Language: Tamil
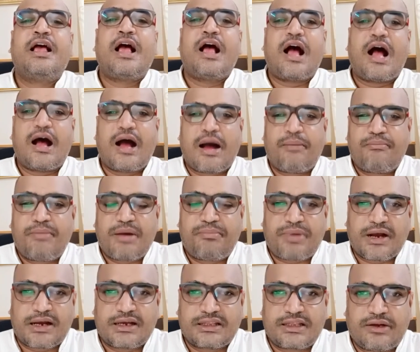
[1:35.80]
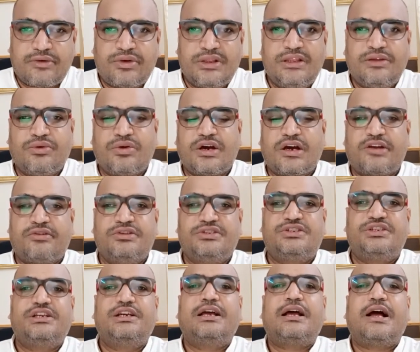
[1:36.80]
அம்மா பக்கத்தில் வந்து உட்கார
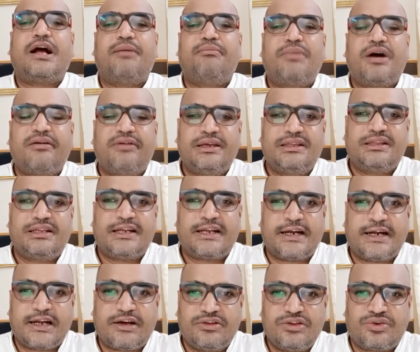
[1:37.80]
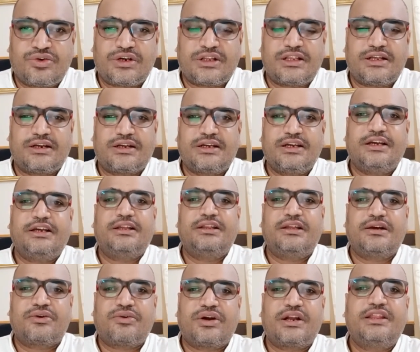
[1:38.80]
வச்சுட்டு அம்மா வயிற்றில் ரெண்டாவது குழந்தை இருக்குது இந்த
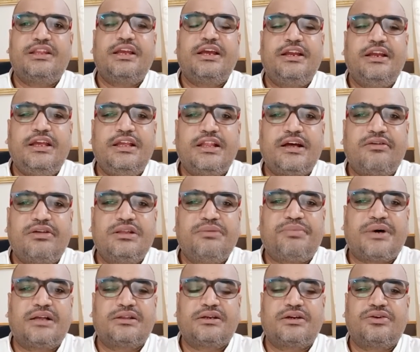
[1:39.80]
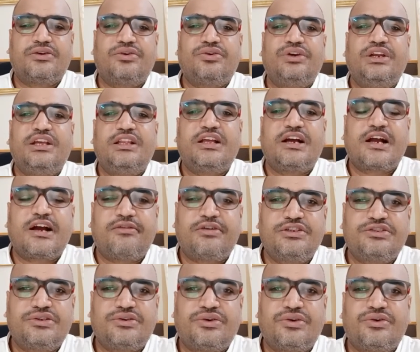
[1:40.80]
குழந்தைய நீ தான் வந்து பார்த்துக்கணும் நீ தான்
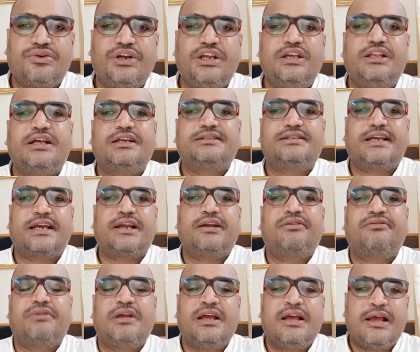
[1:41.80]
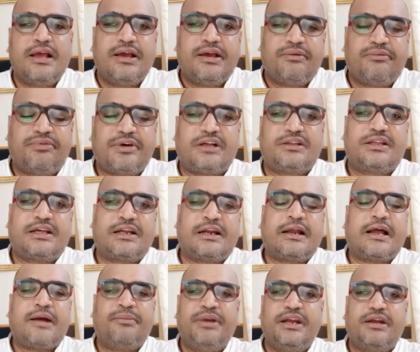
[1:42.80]
கவனிச்சுக்கணும் நீ தான் செகண்ட் ஃபாதர்
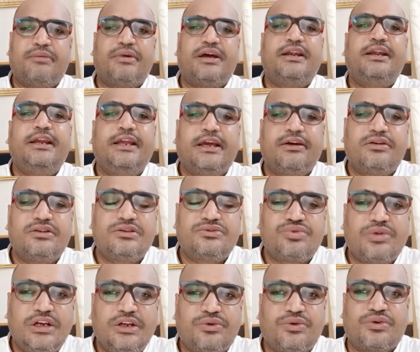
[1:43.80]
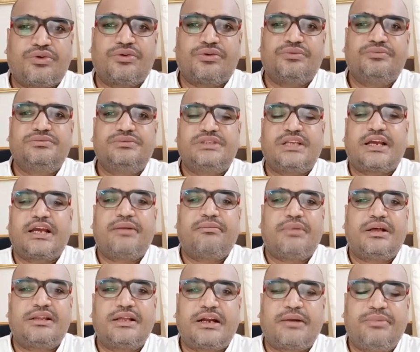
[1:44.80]
அப்படின்ற மாதிரி நீங்கள் வந்து சொல்லிக் கொடுக்கணும் செகண்ட்
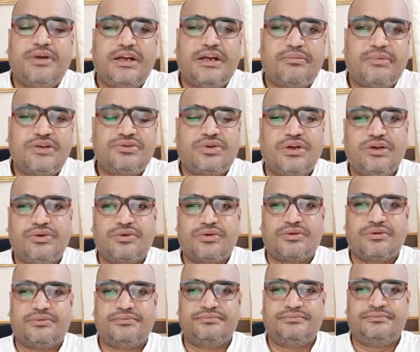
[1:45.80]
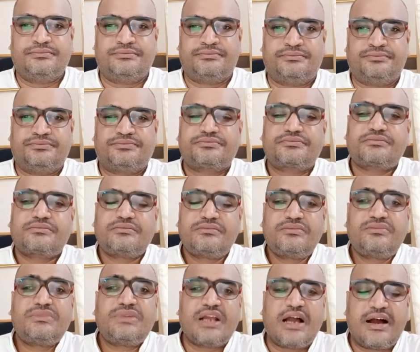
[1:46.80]
மதர் அப்படின்ற மாதிரி சொல்லிக் கொடுக்கணும்
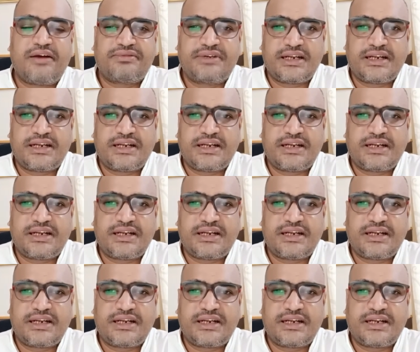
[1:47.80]
ஆஃப்டர்